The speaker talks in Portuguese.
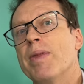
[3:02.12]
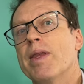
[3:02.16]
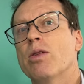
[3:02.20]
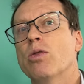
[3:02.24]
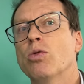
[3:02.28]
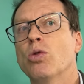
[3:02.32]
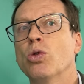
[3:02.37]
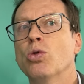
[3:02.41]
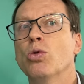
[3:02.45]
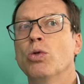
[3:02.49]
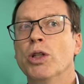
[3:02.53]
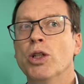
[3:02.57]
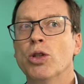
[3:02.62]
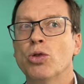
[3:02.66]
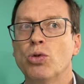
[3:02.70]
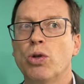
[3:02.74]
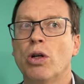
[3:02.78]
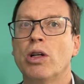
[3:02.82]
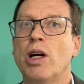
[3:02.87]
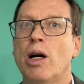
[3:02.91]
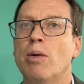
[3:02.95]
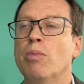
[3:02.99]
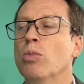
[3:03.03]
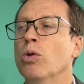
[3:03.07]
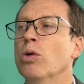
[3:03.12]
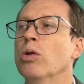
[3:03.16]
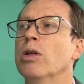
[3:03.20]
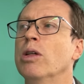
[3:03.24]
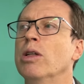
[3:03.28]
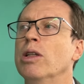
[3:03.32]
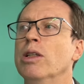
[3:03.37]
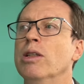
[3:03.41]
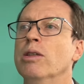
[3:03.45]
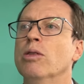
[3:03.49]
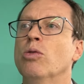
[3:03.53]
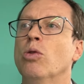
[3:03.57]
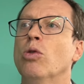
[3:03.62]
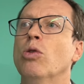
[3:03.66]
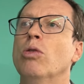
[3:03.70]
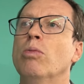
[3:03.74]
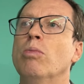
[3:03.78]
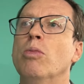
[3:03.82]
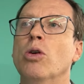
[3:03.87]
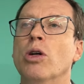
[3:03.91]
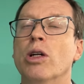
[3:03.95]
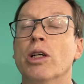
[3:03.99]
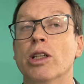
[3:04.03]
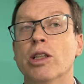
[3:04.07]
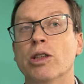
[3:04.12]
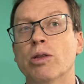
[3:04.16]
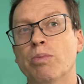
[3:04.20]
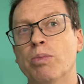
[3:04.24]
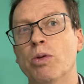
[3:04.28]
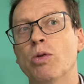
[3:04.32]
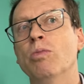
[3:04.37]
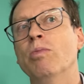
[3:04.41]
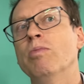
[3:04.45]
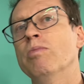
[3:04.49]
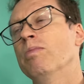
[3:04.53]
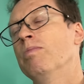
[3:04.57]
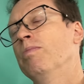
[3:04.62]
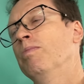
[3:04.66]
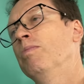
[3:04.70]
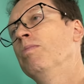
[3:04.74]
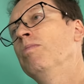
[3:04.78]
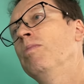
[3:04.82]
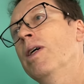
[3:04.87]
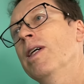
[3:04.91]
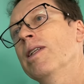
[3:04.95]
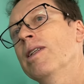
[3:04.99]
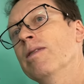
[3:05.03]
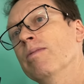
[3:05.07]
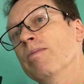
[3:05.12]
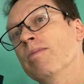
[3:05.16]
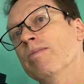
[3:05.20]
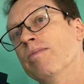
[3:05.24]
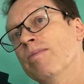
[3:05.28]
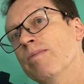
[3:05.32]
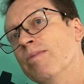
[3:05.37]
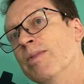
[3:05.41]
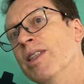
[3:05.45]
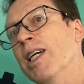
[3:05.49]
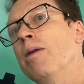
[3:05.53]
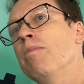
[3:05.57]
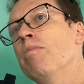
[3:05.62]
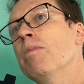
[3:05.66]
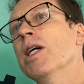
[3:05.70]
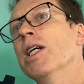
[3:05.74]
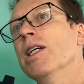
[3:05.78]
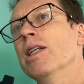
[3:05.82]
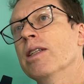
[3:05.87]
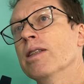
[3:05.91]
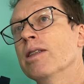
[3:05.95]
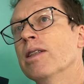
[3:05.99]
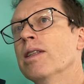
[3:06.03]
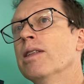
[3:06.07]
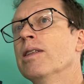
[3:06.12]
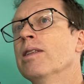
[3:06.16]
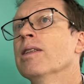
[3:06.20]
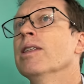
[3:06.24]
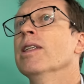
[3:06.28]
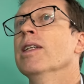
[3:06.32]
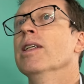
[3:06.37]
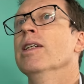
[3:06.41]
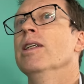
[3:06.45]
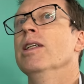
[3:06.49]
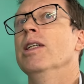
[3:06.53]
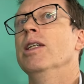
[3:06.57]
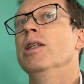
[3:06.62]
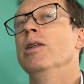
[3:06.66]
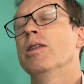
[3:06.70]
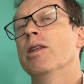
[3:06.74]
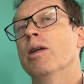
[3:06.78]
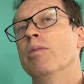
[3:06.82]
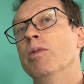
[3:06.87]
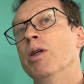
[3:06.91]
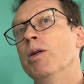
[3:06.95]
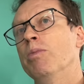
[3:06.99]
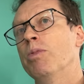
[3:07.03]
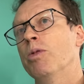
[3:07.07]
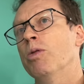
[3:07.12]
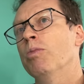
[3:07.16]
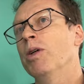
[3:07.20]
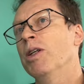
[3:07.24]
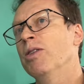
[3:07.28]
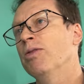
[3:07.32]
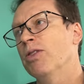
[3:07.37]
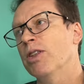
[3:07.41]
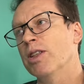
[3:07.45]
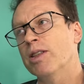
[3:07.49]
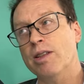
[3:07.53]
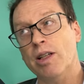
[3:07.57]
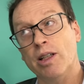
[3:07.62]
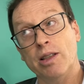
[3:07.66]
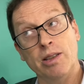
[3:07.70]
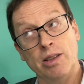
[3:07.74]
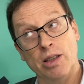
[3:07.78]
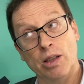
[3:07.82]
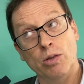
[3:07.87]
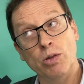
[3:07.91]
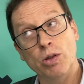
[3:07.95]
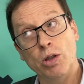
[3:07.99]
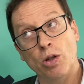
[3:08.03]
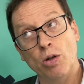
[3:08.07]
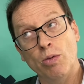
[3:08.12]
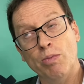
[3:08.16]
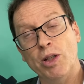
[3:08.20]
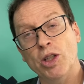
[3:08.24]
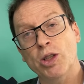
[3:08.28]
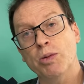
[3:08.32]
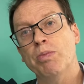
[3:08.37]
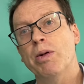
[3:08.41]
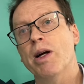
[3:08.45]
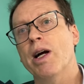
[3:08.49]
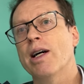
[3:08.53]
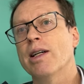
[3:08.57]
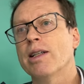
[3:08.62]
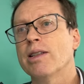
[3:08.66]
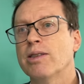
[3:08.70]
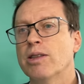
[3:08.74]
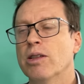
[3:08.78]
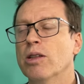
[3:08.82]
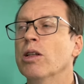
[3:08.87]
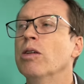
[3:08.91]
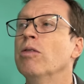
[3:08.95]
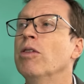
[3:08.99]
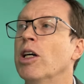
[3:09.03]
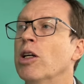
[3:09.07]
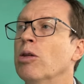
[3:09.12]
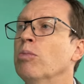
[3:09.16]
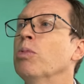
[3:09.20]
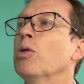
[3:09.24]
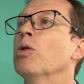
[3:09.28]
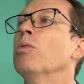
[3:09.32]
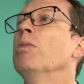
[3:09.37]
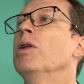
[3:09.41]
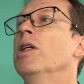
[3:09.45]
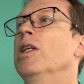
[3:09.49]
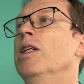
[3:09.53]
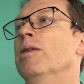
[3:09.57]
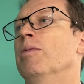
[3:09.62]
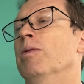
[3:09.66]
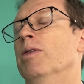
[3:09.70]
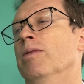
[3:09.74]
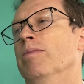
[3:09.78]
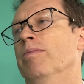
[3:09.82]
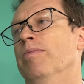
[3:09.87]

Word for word: tudo isso acabou aí corroborando para um, uma demanda e também para uma infestação de algumas pragas que não eram problema.